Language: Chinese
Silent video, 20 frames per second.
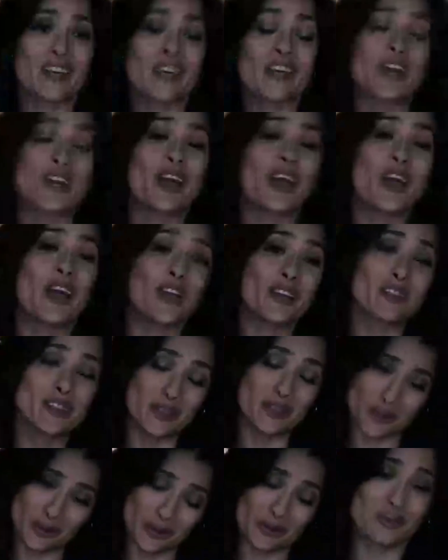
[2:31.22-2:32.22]
但他们刚
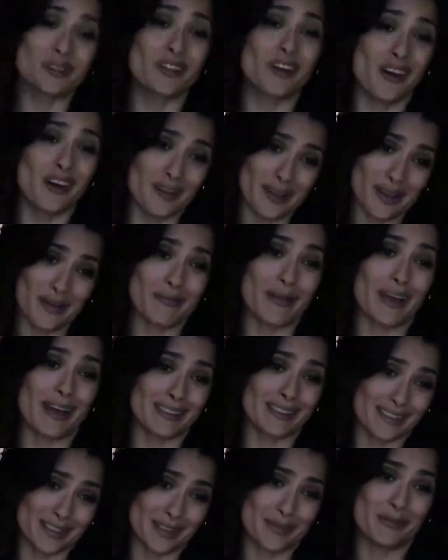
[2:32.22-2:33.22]
刚解雇了
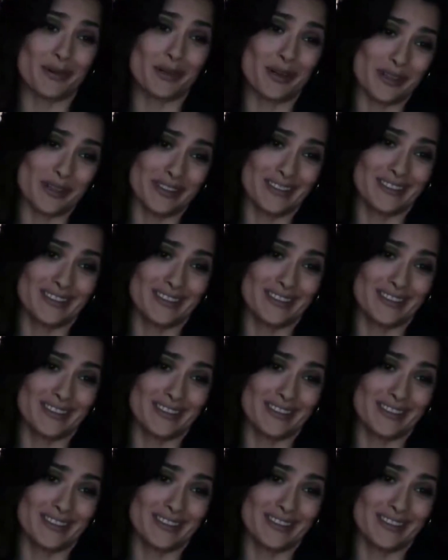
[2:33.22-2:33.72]
两个人。